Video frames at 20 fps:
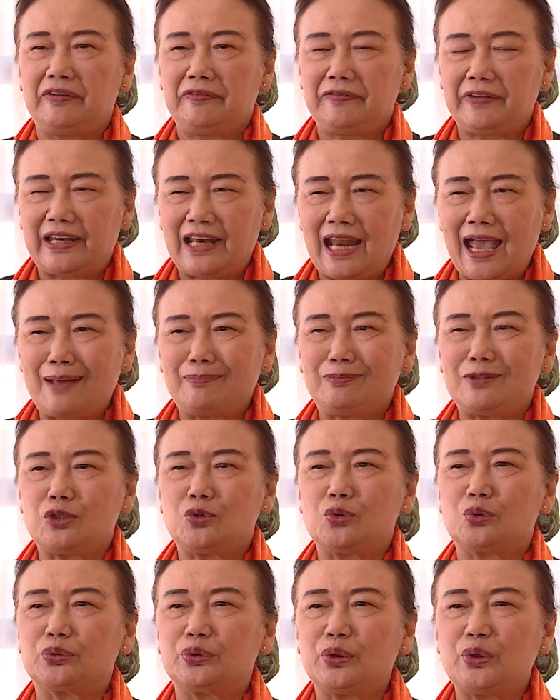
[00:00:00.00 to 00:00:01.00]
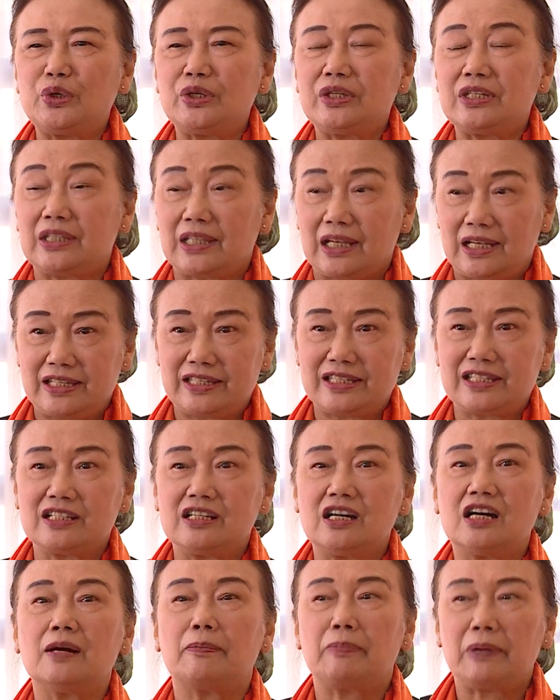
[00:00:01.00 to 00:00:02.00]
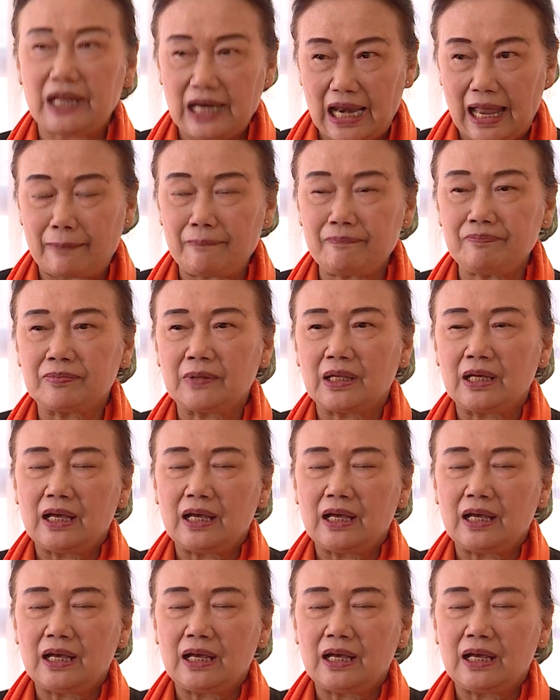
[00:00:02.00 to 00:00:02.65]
về Việt Nam thì chúng tôi thấy chưa hợp lý lắm.